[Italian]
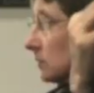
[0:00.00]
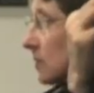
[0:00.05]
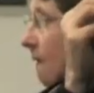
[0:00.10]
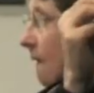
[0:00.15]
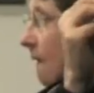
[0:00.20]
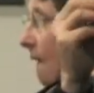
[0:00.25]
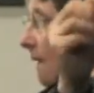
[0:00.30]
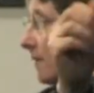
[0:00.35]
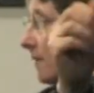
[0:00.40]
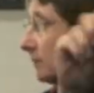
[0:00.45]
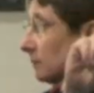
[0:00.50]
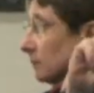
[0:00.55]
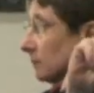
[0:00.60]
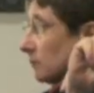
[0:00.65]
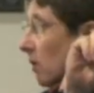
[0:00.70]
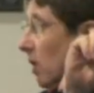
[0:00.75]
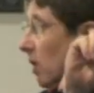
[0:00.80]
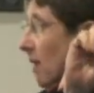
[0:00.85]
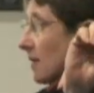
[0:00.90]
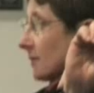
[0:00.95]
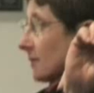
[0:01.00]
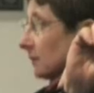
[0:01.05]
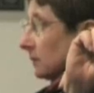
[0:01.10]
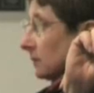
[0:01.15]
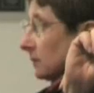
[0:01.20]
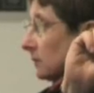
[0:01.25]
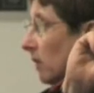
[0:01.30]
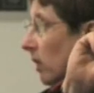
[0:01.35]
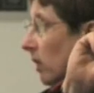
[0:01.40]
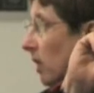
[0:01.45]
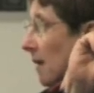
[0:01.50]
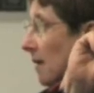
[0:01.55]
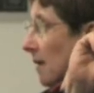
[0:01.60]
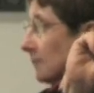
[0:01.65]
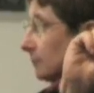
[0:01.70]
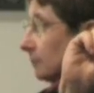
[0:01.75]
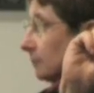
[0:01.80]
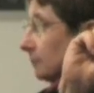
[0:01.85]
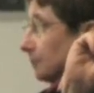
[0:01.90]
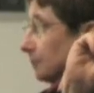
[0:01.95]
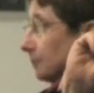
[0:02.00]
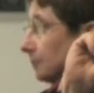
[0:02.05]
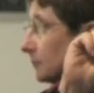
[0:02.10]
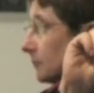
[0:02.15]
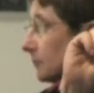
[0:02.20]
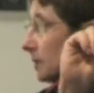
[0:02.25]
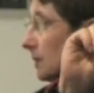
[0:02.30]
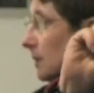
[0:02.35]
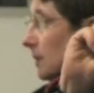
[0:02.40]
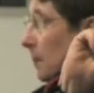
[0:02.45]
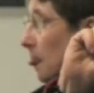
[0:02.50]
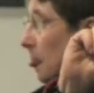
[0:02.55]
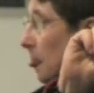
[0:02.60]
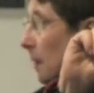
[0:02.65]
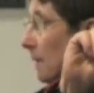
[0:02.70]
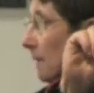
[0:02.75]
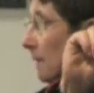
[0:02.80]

stiamo parlando di Don Gino Rigoldi. Eh,